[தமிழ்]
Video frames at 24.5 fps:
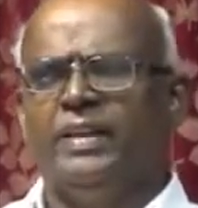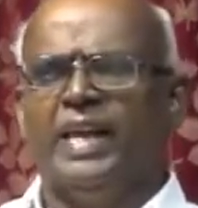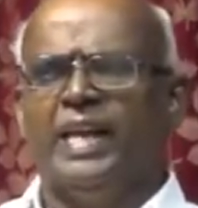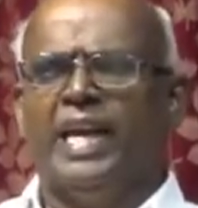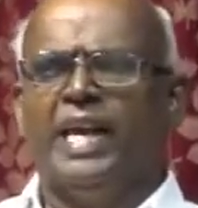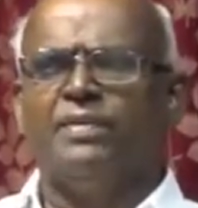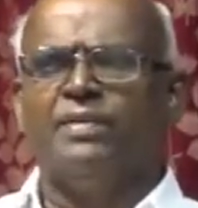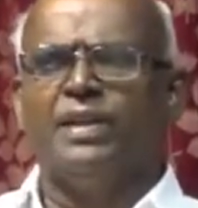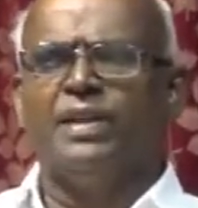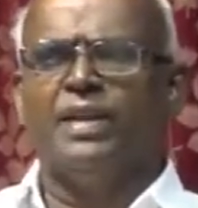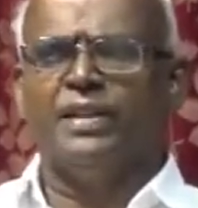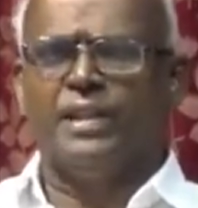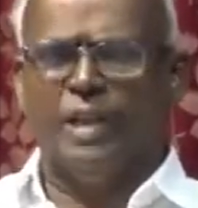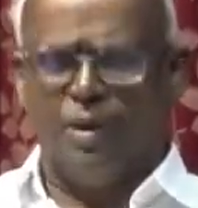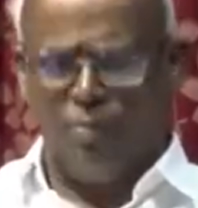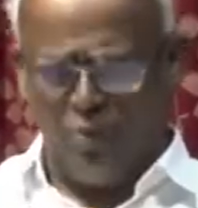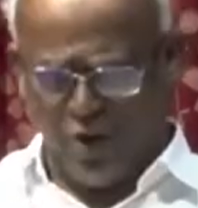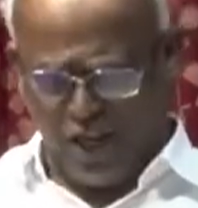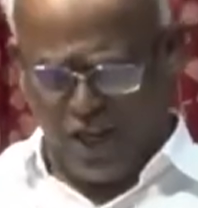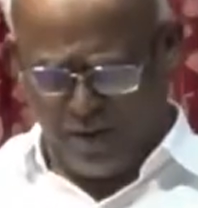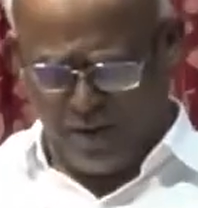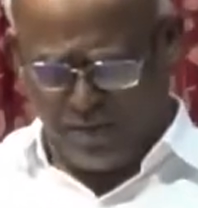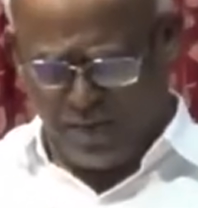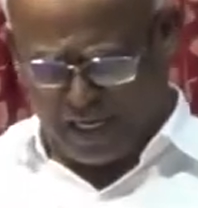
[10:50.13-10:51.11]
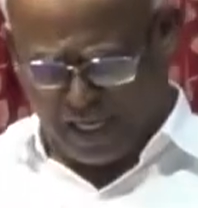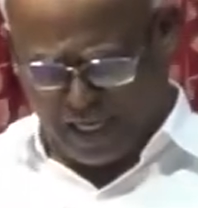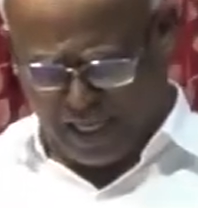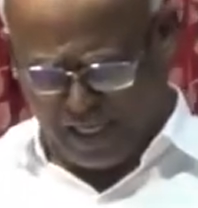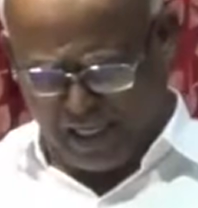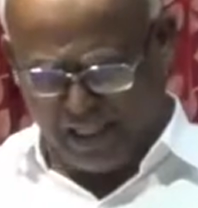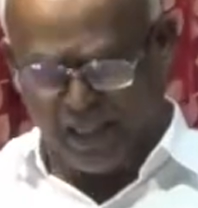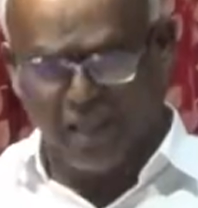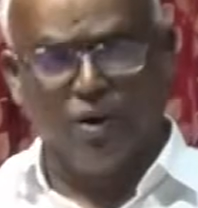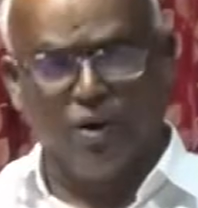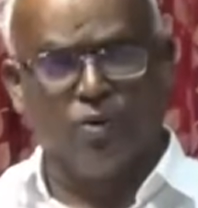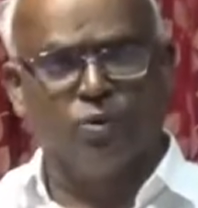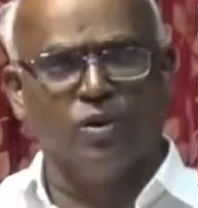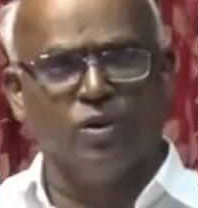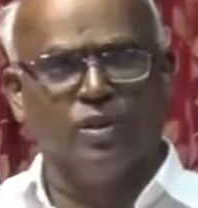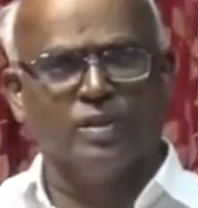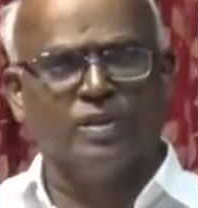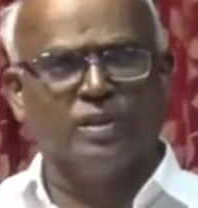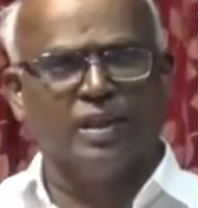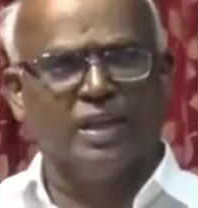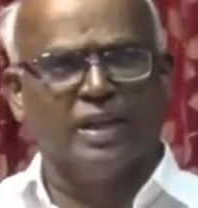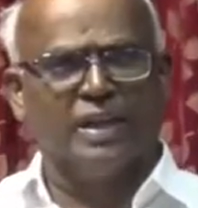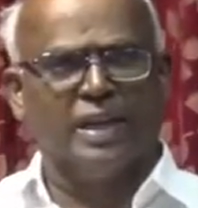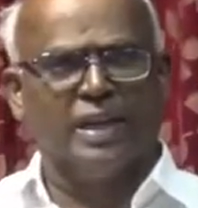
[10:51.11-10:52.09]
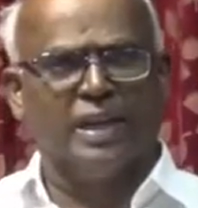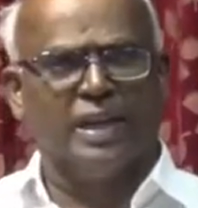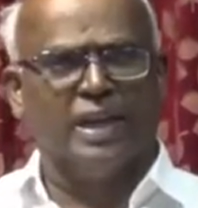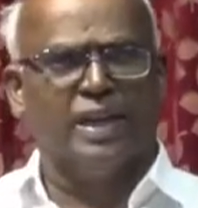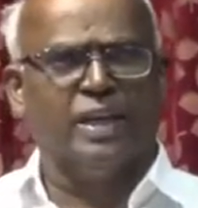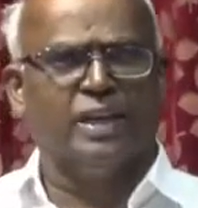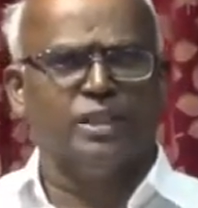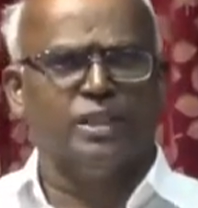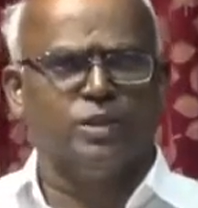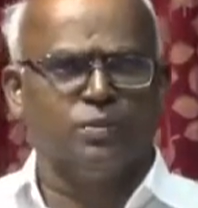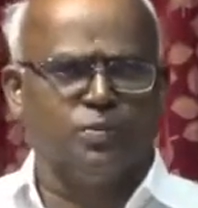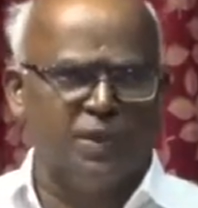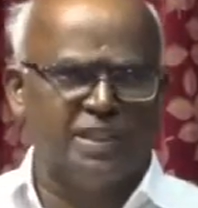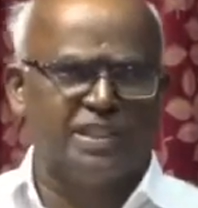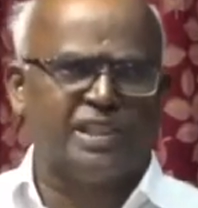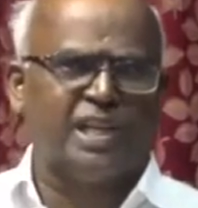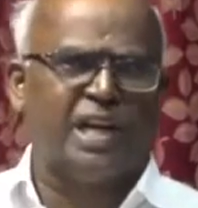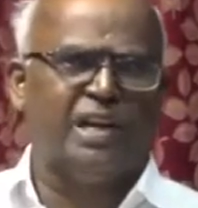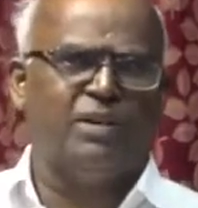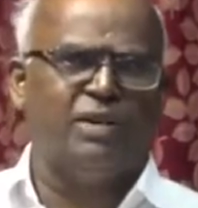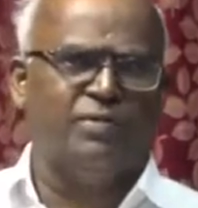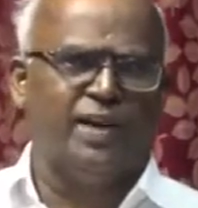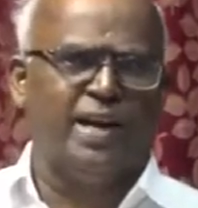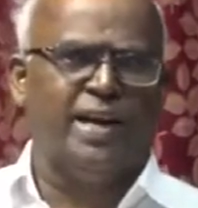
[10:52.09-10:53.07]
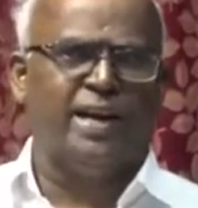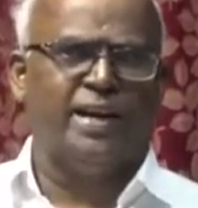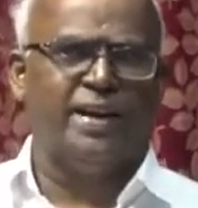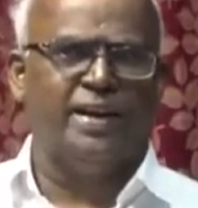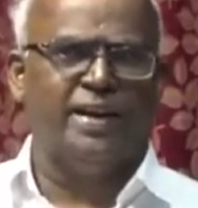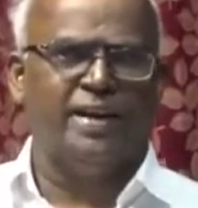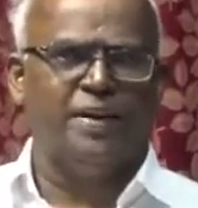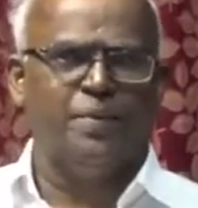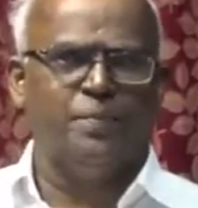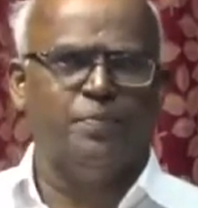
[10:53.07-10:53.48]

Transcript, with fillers: தேவன் தம்முடைய மக்களுக்கு கொடுத்திருக்கிற ஸ்பெஷல் பேக்